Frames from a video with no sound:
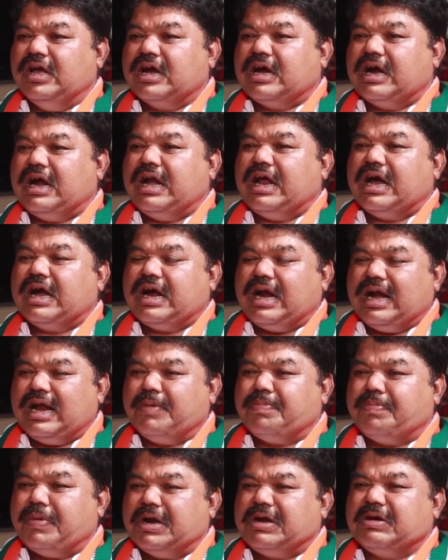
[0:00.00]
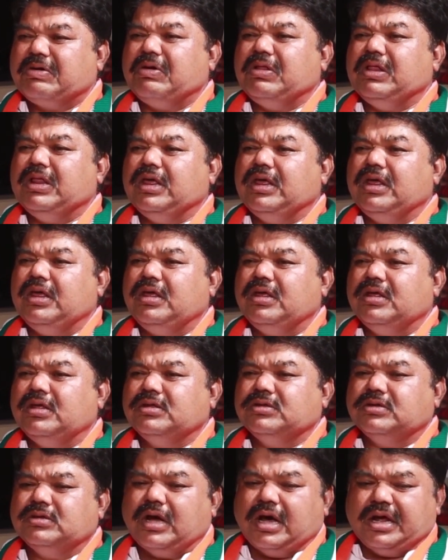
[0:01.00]
ఎక్కడక్కడ పట్టుకొని
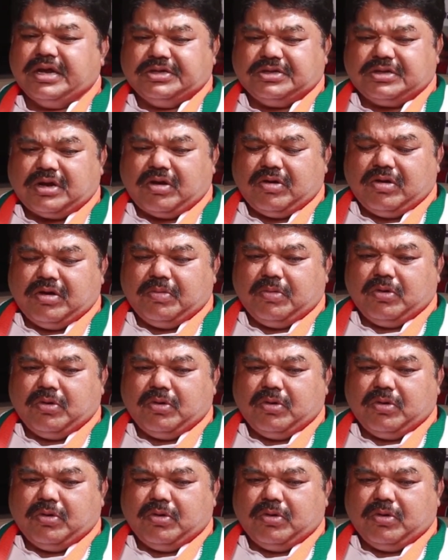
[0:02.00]
హరీష్ రావు